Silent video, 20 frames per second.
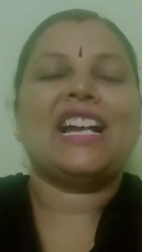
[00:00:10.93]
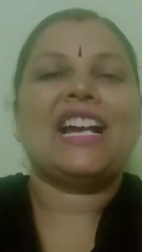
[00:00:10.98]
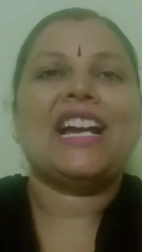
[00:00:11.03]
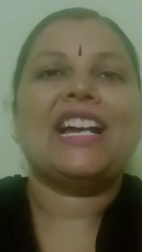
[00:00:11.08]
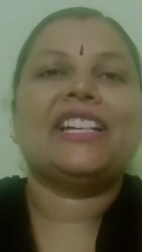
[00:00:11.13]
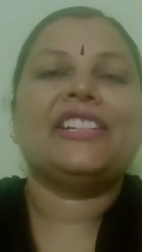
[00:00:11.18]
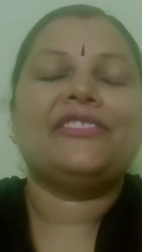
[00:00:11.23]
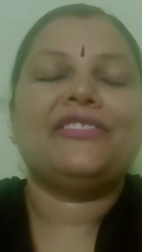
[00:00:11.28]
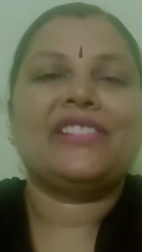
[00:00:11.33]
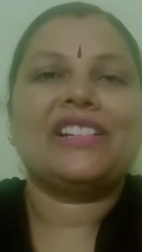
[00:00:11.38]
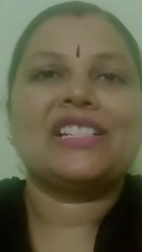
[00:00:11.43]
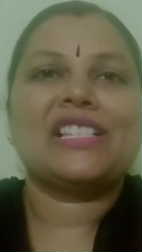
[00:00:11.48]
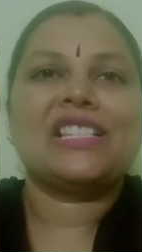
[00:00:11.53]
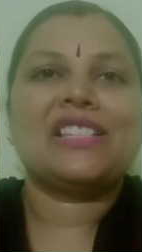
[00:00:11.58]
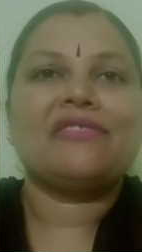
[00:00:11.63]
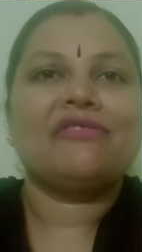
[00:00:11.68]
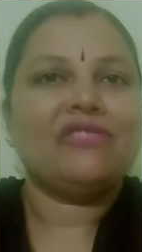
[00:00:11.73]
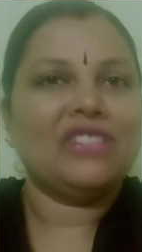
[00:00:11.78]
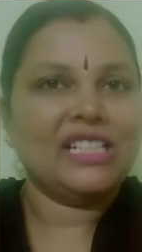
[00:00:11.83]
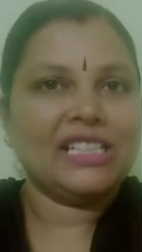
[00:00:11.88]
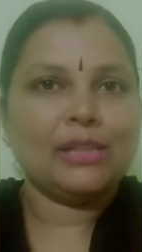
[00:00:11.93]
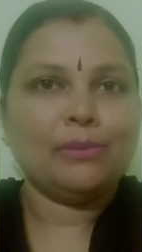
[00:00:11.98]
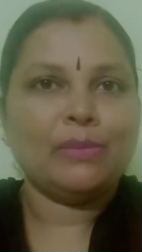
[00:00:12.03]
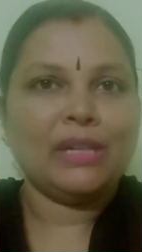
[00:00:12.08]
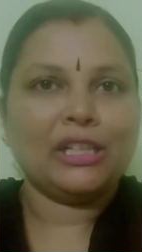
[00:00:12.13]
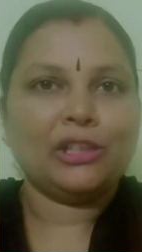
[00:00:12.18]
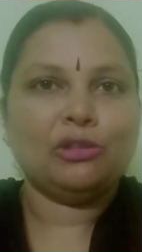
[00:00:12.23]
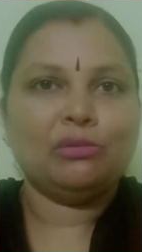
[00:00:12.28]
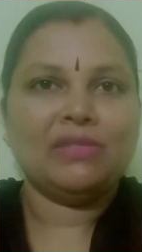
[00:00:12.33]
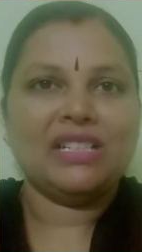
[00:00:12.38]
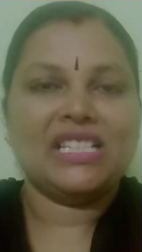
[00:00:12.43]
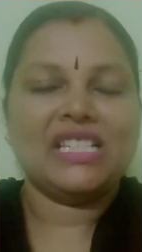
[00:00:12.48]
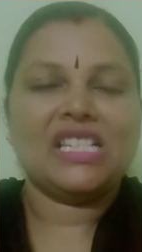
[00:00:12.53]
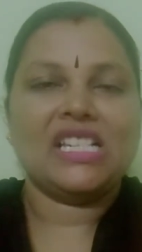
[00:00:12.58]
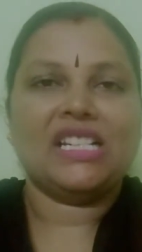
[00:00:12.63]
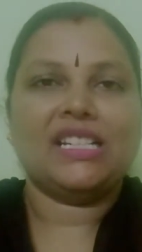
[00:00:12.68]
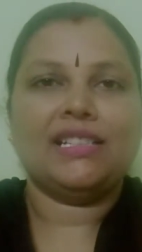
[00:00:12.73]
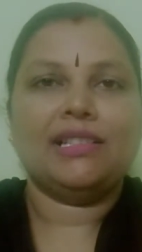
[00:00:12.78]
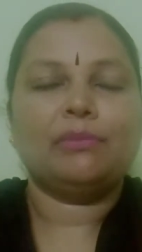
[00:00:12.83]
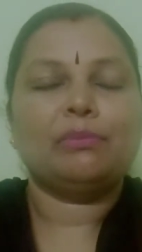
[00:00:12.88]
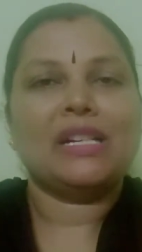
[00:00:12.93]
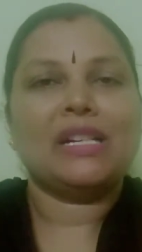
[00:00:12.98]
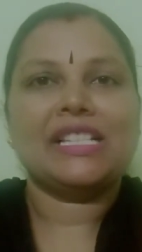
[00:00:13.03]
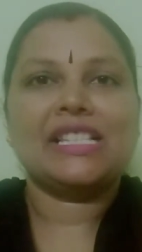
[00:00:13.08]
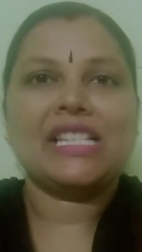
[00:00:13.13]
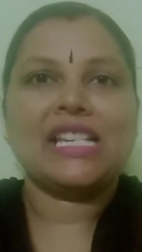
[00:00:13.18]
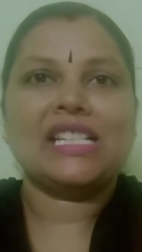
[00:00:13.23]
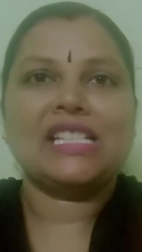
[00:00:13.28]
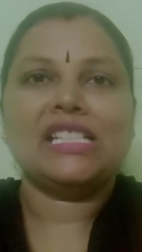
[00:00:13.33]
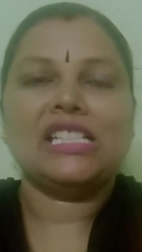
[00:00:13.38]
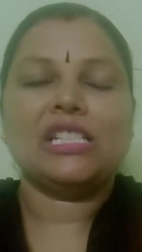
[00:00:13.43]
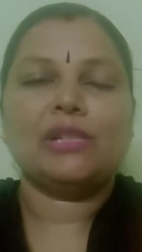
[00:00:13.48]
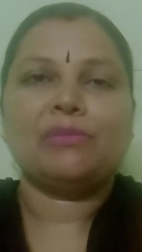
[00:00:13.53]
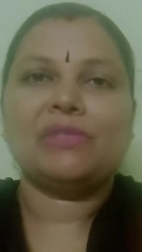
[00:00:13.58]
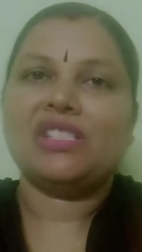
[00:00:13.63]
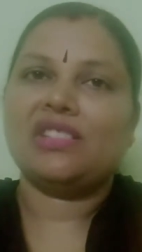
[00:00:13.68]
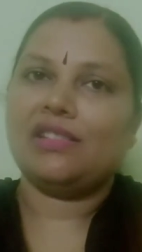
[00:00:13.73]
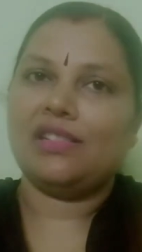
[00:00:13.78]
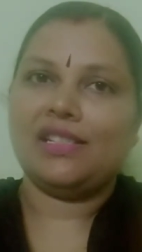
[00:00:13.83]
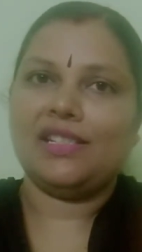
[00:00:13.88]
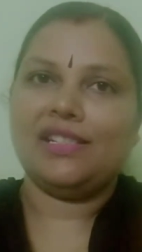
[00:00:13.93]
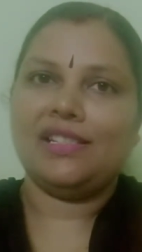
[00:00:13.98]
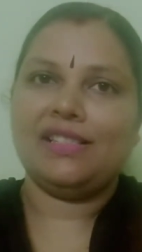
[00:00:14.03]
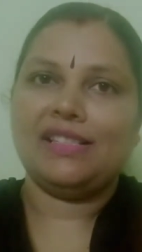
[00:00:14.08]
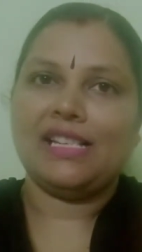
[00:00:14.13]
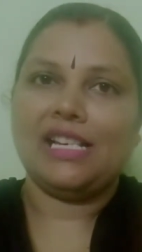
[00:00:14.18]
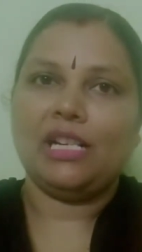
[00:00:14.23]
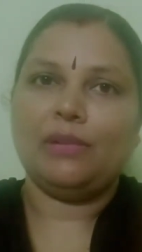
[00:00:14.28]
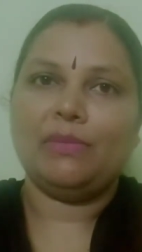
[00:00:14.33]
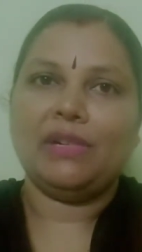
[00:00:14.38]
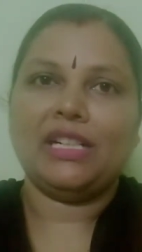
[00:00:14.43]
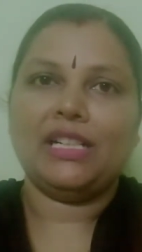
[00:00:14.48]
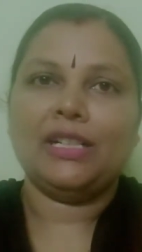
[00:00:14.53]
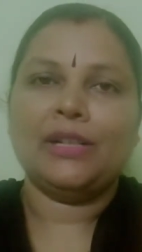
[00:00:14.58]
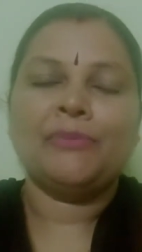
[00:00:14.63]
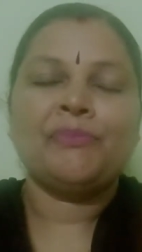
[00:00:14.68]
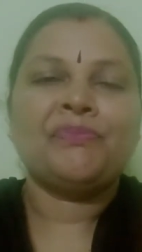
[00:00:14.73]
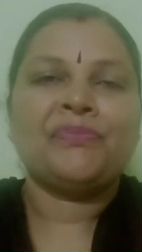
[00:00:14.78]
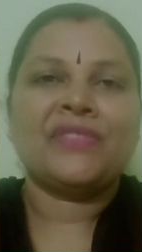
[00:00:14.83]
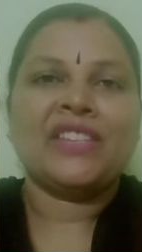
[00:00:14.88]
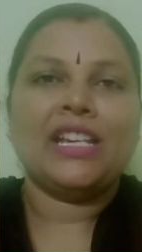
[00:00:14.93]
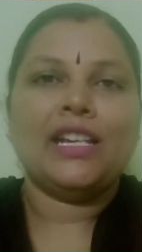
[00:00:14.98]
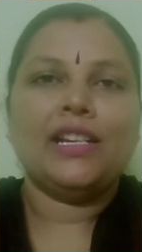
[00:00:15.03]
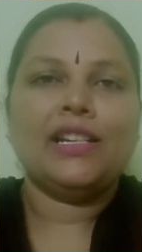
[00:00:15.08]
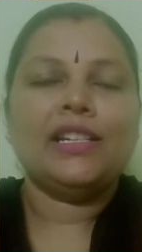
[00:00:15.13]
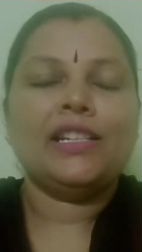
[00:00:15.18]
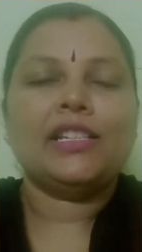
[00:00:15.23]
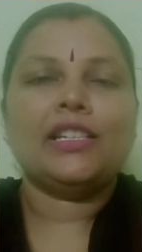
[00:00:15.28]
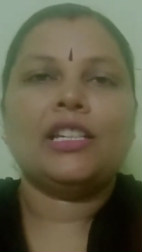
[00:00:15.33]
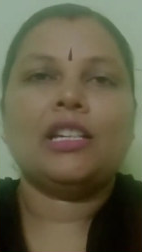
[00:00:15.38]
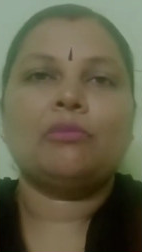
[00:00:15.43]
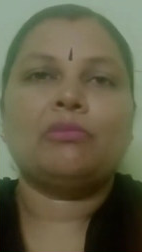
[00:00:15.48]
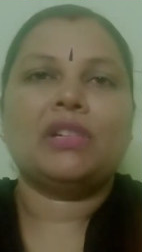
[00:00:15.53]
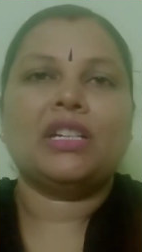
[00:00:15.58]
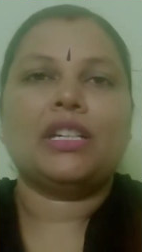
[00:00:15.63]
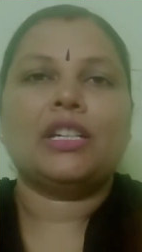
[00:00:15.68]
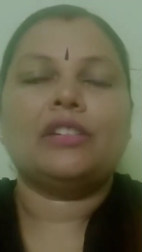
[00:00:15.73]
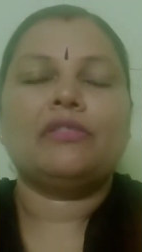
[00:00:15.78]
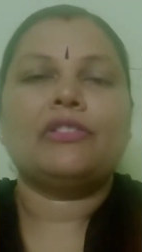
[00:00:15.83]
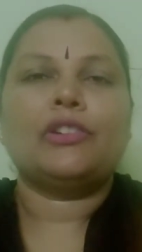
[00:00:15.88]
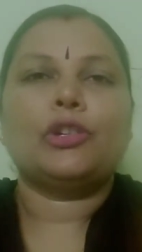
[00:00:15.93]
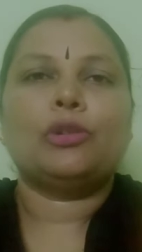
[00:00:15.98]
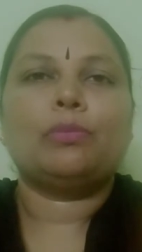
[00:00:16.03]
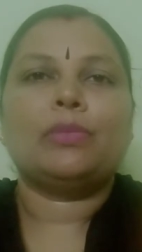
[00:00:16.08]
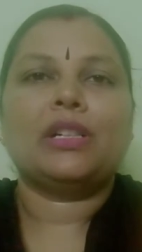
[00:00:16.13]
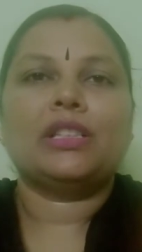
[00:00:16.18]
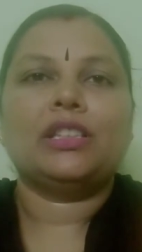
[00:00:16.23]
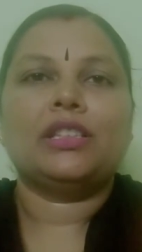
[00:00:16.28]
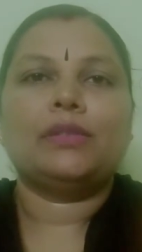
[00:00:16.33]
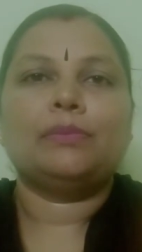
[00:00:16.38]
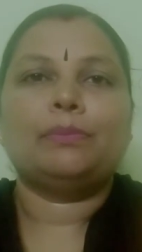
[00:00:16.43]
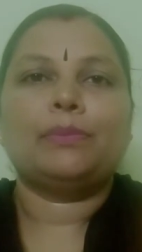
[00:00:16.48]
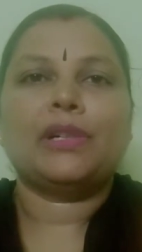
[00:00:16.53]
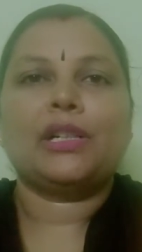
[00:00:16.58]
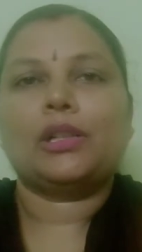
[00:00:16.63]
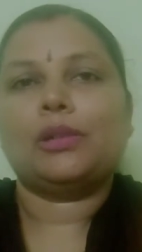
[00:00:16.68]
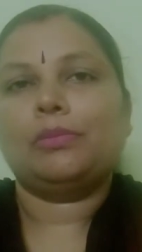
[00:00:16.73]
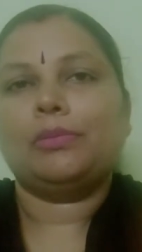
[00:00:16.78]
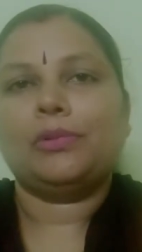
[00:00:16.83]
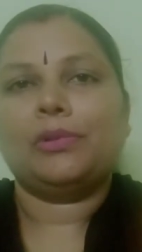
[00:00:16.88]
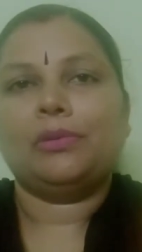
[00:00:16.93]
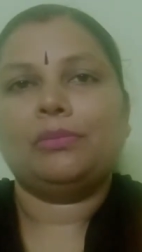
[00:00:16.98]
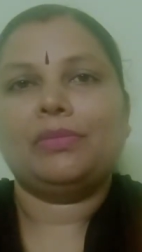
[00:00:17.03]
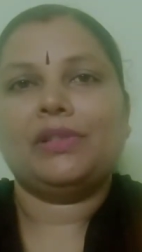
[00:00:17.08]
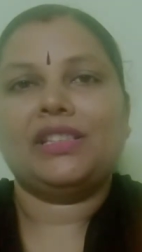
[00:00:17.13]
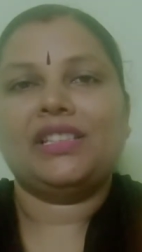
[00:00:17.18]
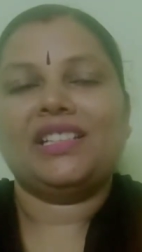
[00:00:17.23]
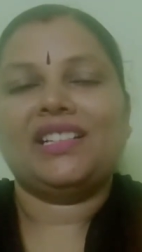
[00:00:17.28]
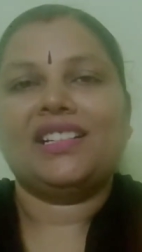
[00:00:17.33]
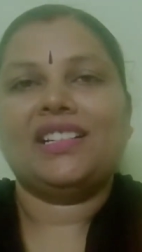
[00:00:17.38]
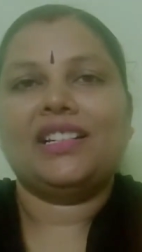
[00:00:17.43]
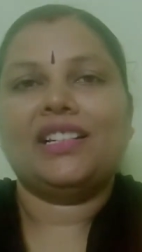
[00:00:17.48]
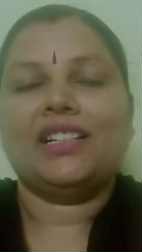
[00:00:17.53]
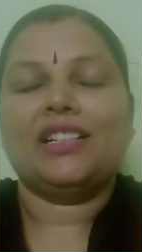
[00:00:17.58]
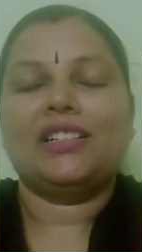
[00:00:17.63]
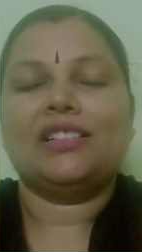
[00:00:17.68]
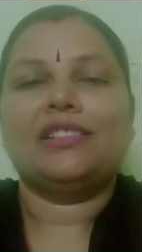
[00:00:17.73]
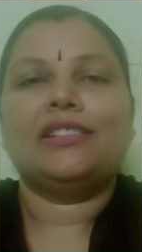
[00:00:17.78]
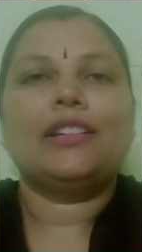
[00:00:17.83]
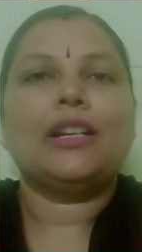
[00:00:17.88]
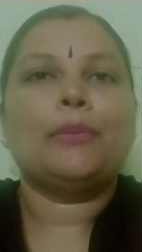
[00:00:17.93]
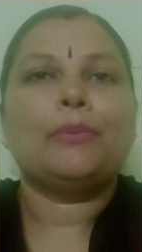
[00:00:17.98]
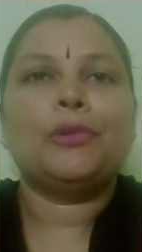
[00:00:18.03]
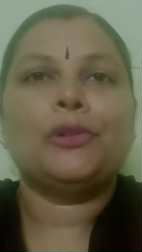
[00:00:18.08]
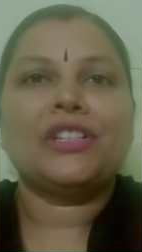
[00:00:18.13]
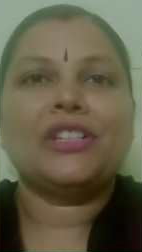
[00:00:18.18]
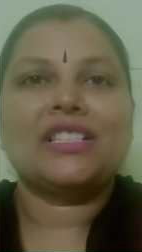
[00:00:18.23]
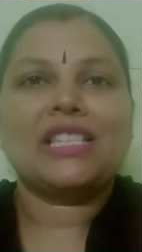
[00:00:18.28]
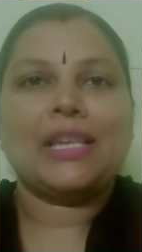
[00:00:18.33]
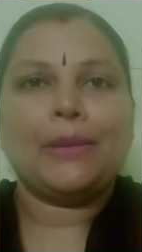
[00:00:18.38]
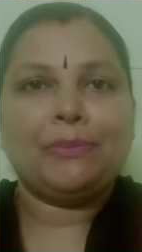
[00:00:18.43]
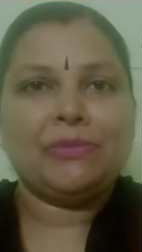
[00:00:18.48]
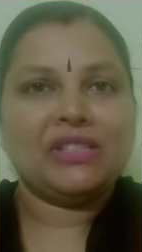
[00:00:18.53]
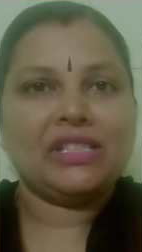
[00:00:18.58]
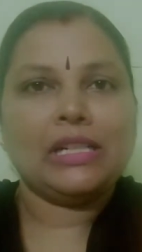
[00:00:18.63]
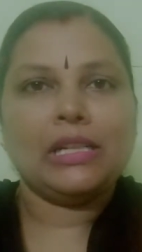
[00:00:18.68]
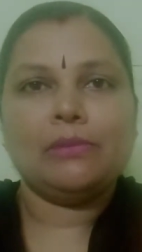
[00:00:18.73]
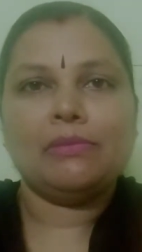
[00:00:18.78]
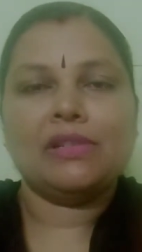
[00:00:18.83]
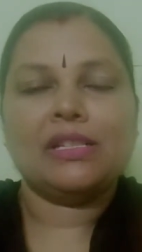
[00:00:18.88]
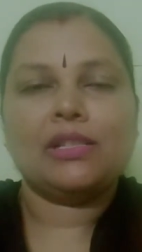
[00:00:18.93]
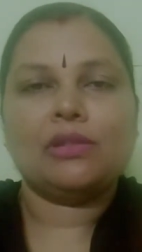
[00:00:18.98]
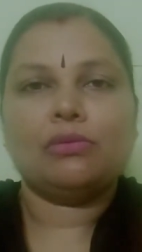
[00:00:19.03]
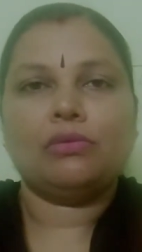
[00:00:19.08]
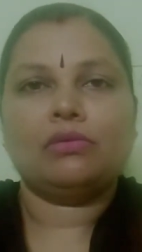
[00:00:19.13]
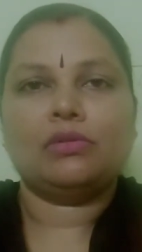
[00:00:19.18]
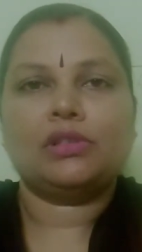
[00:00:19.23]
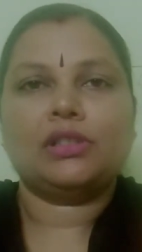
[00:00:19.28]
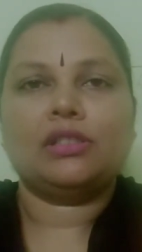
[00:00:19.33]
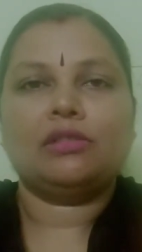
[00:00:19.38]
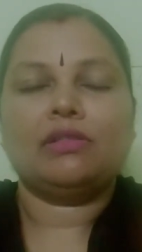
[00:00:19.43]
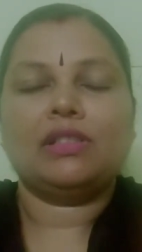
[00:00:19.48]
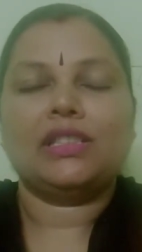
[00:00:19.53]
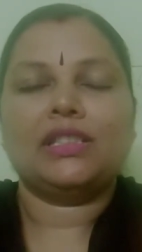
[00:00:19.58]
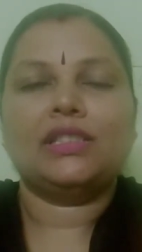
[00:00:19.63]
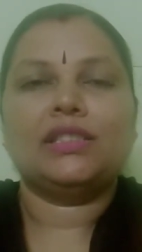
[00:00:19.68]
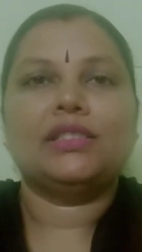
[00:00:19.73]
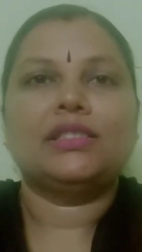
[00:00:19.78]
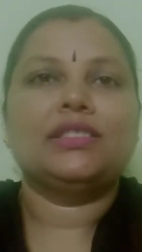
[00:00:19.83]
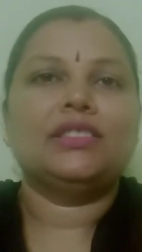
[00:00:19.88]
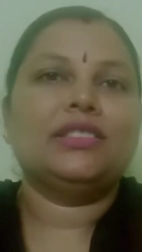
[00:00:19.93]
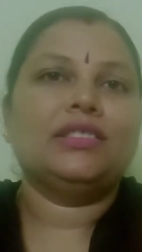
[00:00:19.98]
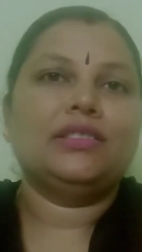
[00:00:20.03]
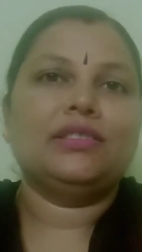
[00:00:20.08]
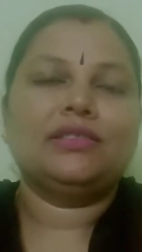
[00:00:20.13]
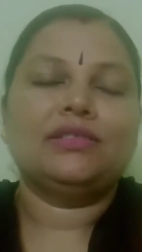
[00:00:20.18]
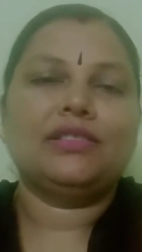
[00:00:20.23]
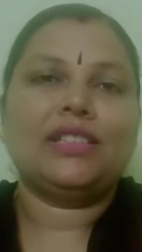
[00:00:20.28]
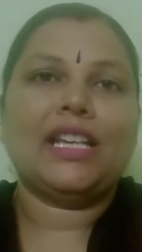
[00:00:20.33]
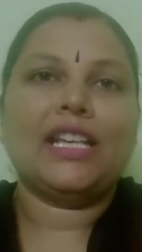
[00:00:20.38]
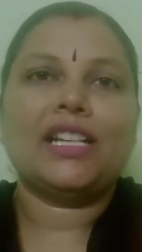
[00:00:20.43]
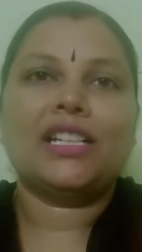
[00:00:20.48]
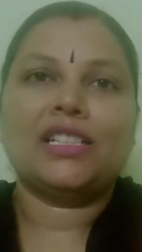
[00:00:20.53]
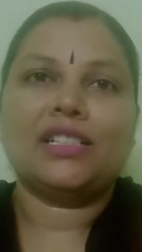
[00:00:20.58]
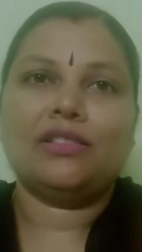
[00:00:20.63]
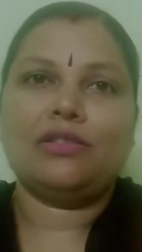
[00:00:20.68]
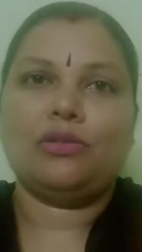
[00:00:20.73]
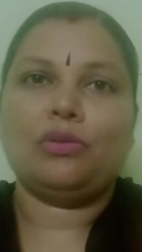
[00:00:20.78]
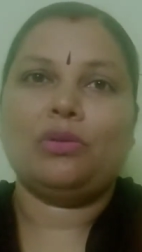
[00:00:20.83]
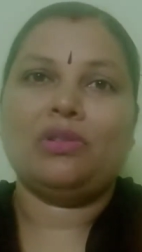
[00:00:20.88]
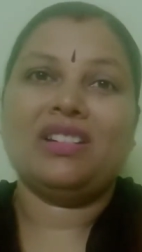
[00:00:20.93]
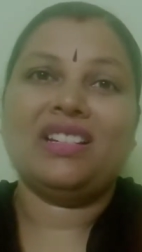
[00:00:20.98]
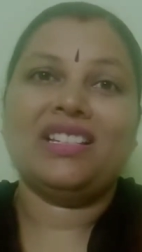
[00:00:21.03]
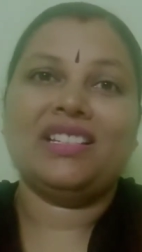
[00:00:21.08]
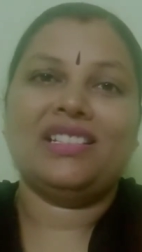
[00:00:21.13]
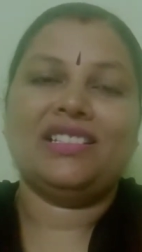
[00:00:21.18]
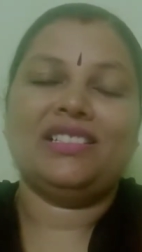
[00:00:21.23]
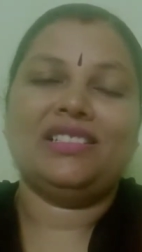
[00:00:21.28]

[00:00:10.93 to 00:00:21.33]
ஹாய் ஃப்ரெண்ட்ஸ் வெல்கம் பேக் டு மை சேனல் மை சேனல் நேம் இஸ் ஸ்ரீனிஸ் செல்லமகள் இன்றைக்கி நம்ம என்ன வீடியோ பா பார்க்க போகிறோம்னு பார்த்தீங்களன்னா நம்மளுடைய சப்ஸ்கிரைபர்ஸ் ஒருத்தர் வந்து எனக்கு சொன்ன